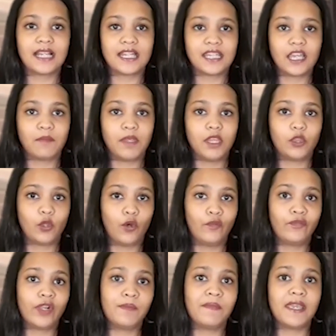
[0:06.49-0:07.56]
करियर में दो
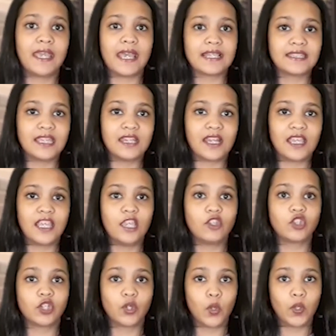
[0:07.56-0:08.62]
फिल्में ऐसी रही
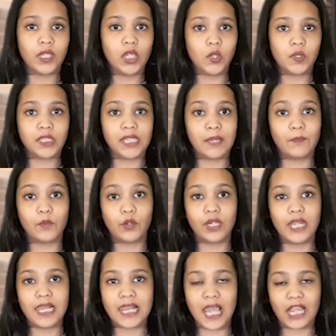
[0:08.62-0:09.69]
जिन्होंने उनकी
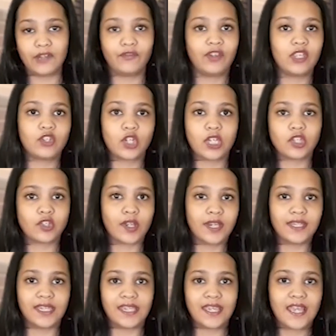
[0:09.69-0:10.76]
पूरी लाइफ ही चेंज
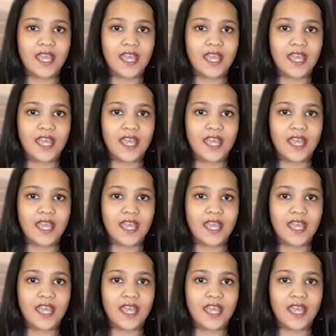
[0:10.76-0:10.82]
कर दी